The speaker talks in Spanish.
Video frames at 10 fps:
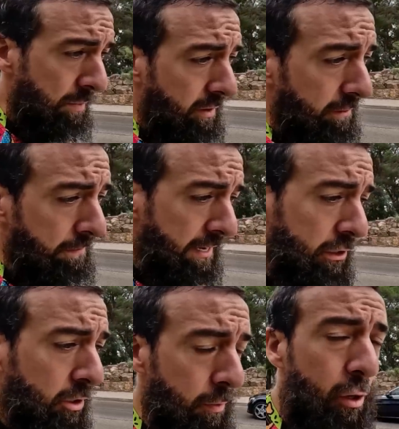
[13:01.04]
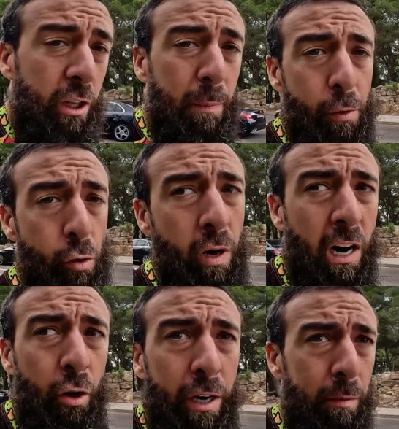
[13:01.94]
Pero en fin, eso poquito a poco
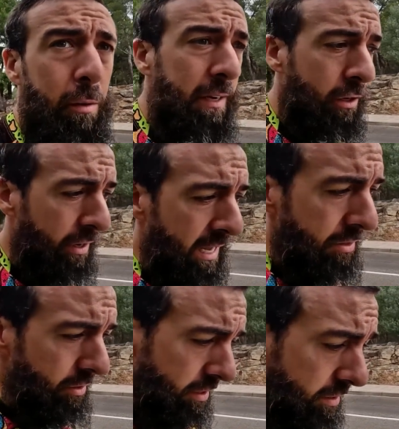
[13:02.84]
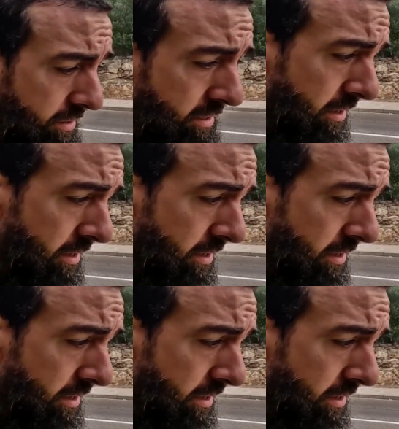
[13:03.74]
ahora lo iremos mejorando